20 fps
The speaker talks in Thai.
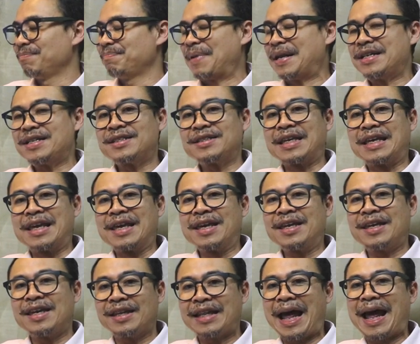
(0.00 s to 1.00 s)
เป็นสี
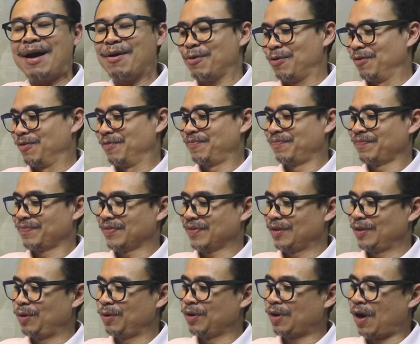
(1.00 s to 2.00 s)
ขี้เถ้า
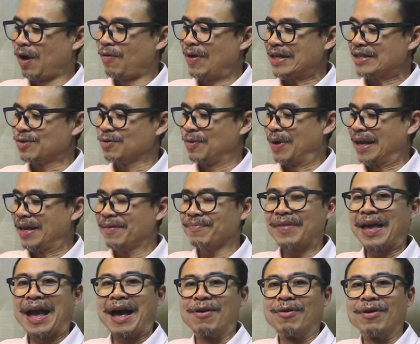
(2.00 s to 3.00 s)
ลุงหนอว่าสวย
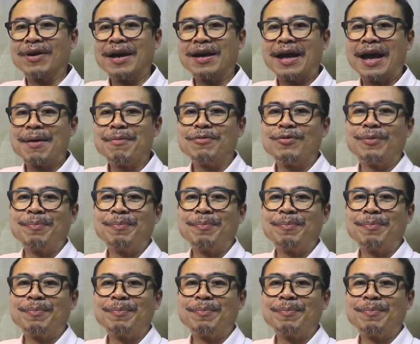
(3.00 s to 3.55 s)
เอาให้